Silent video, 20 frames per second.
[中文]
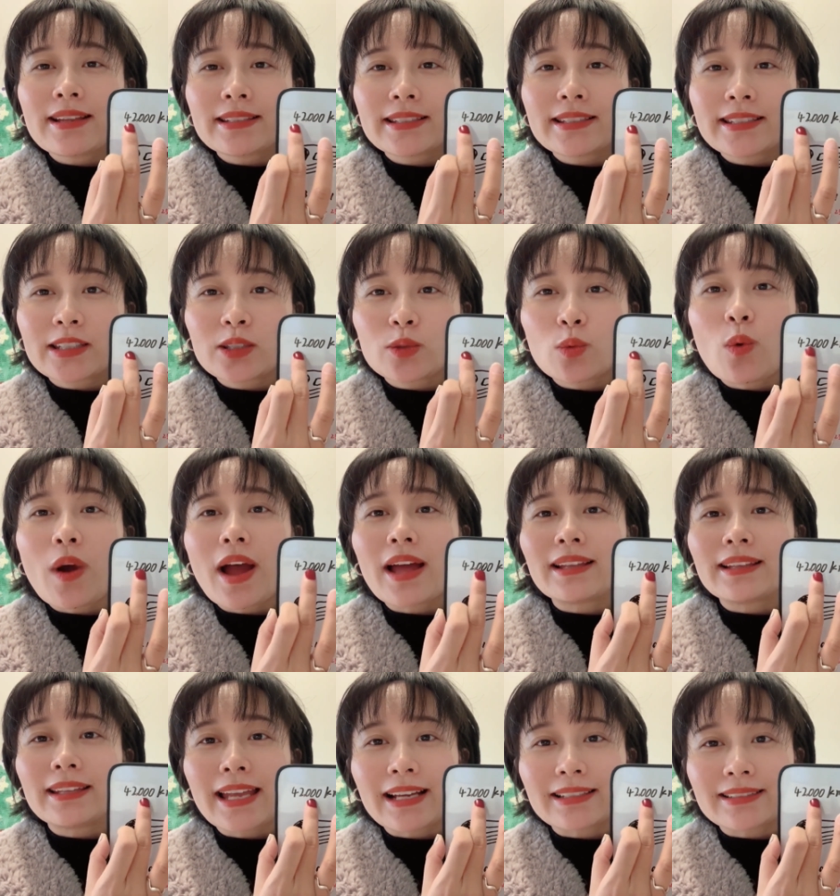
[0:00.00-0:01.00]
四万
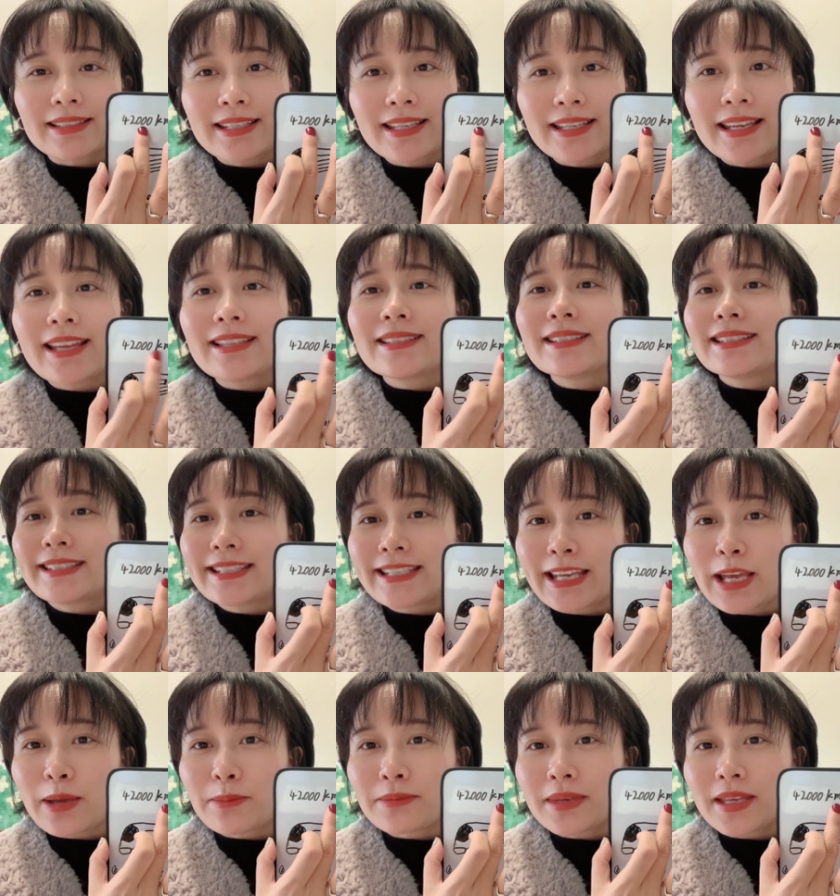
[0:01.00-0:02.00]
两千
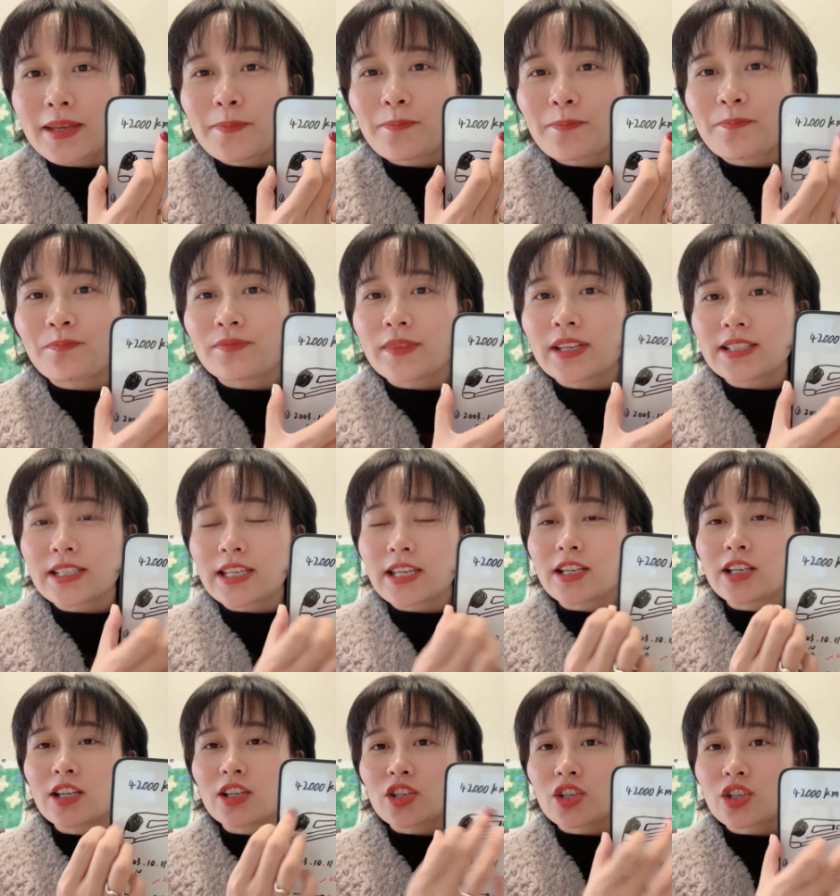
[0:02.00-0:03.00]
千米，这
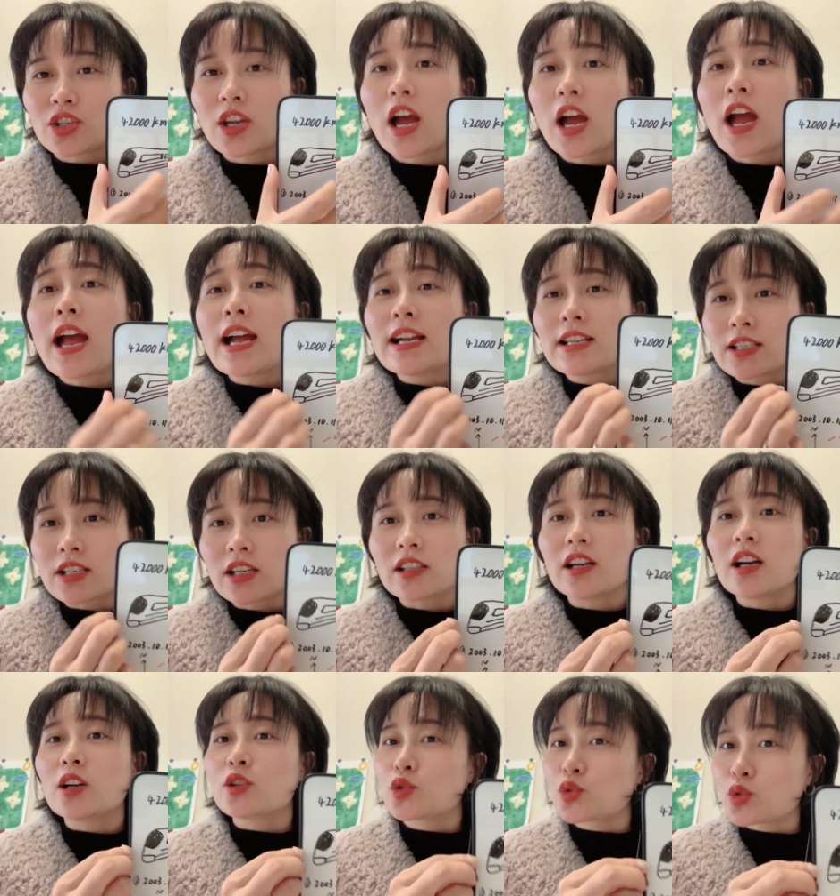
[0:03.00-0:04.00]
个是整
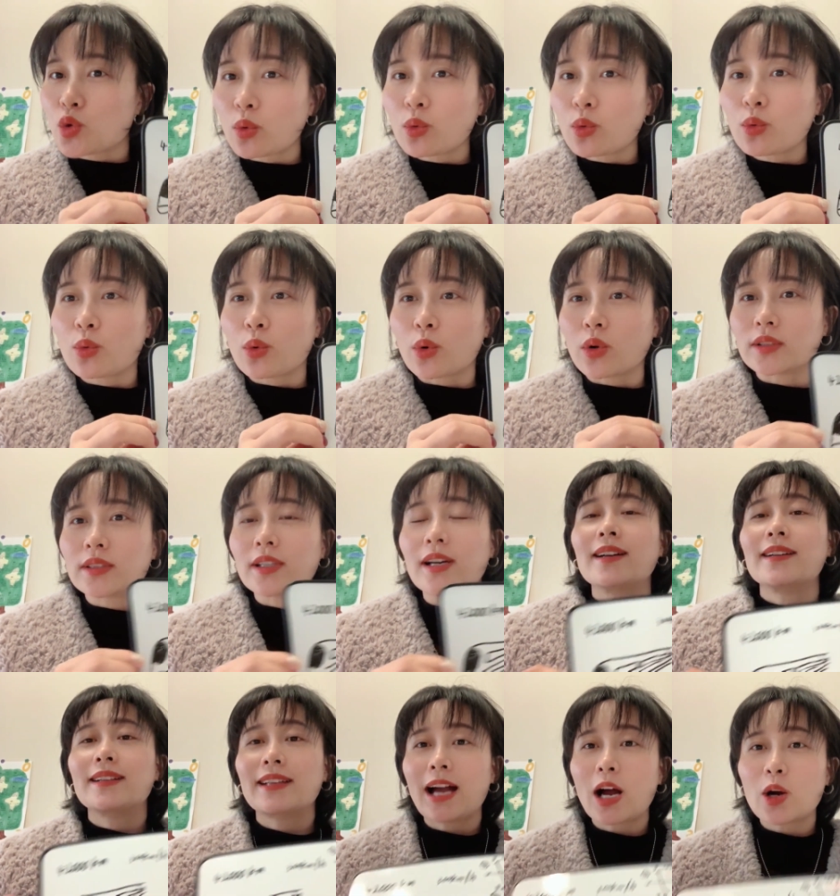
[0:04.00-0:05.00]
个中国的
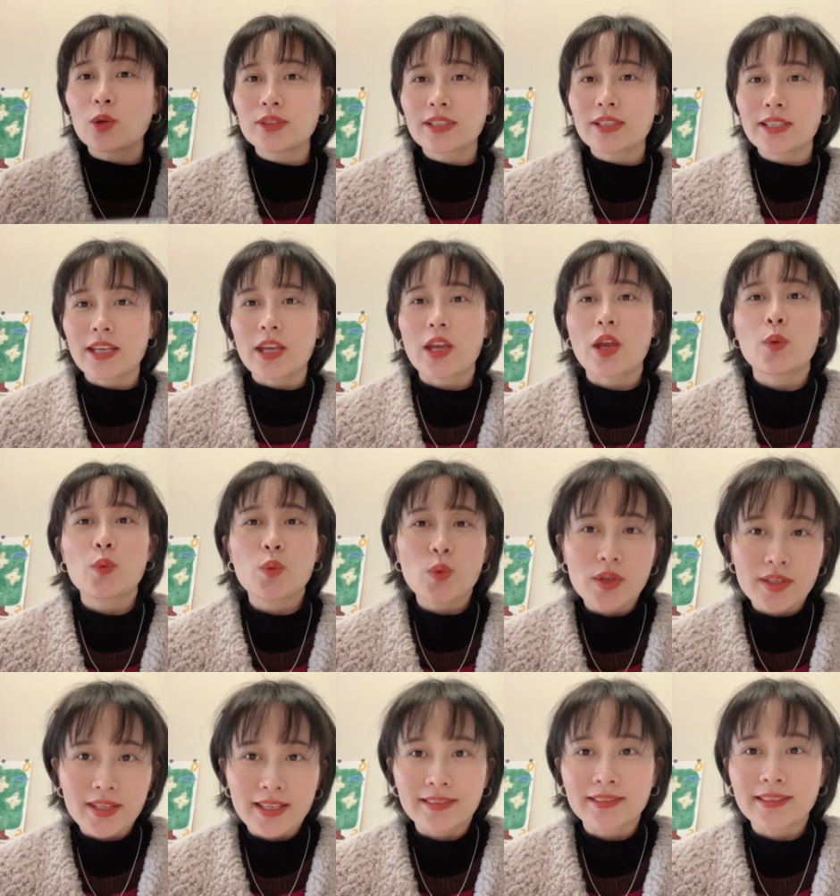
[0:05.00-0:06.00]
高铁运
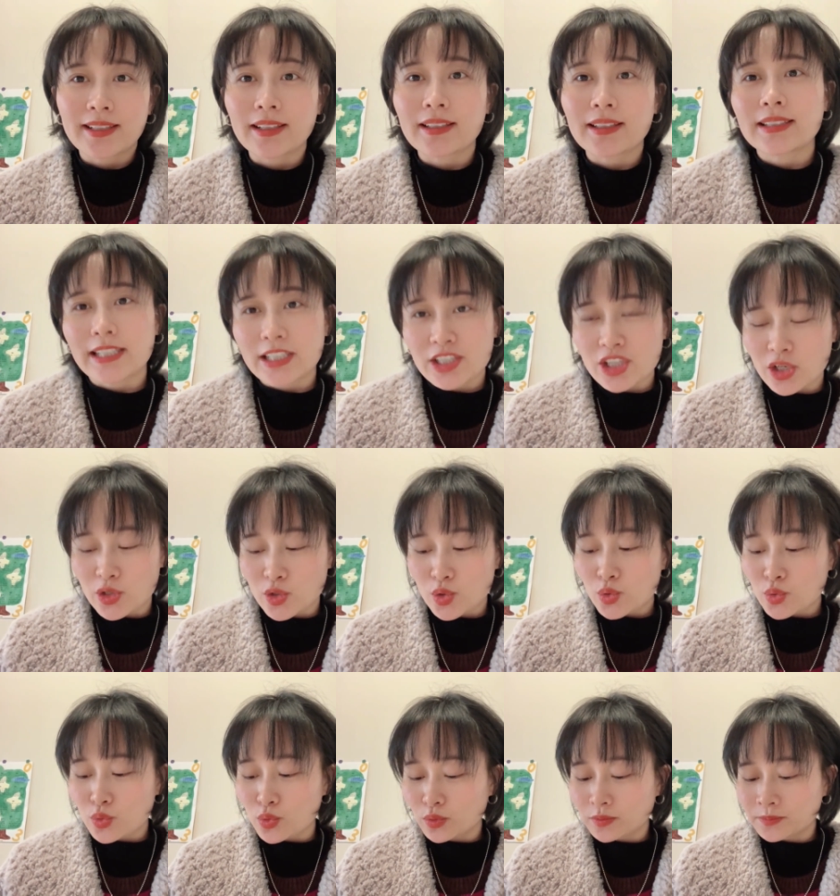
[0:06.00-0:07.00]
营的里程
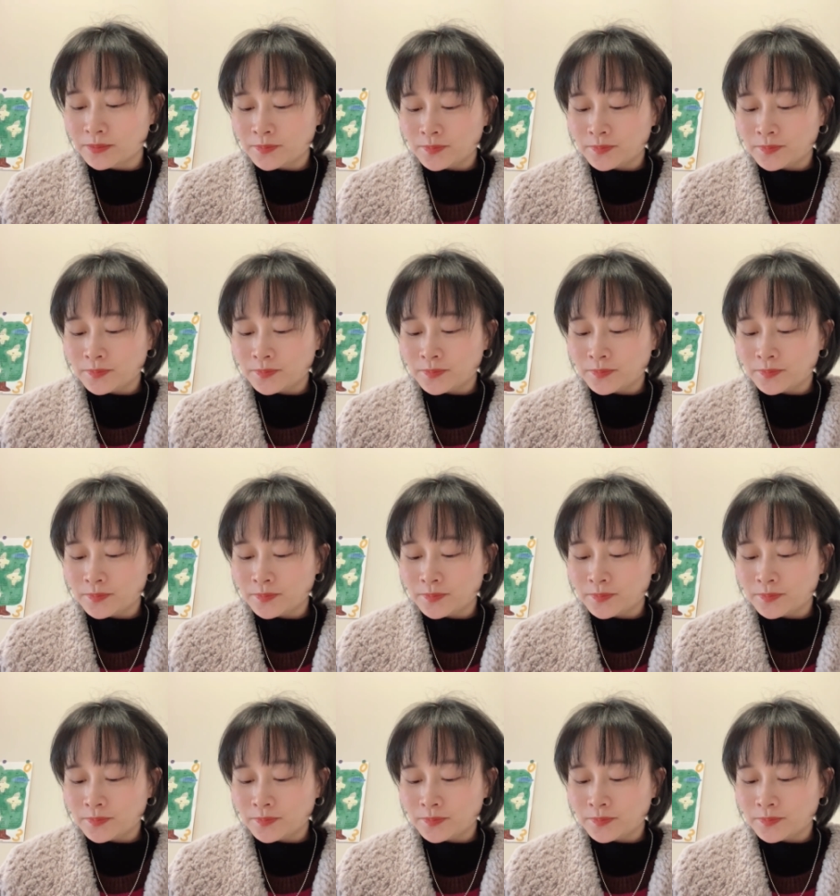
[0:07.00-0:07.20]
数。